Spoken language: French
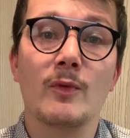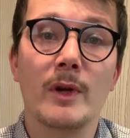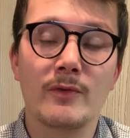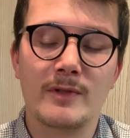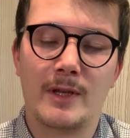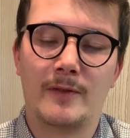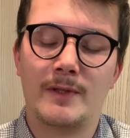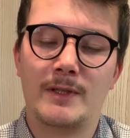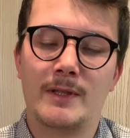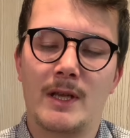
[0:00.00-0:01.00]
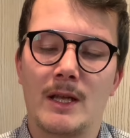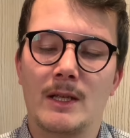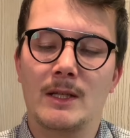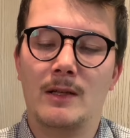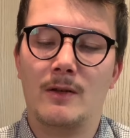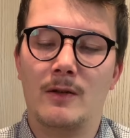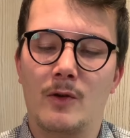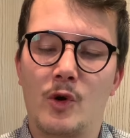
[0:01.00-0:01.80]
et loyaux services euh,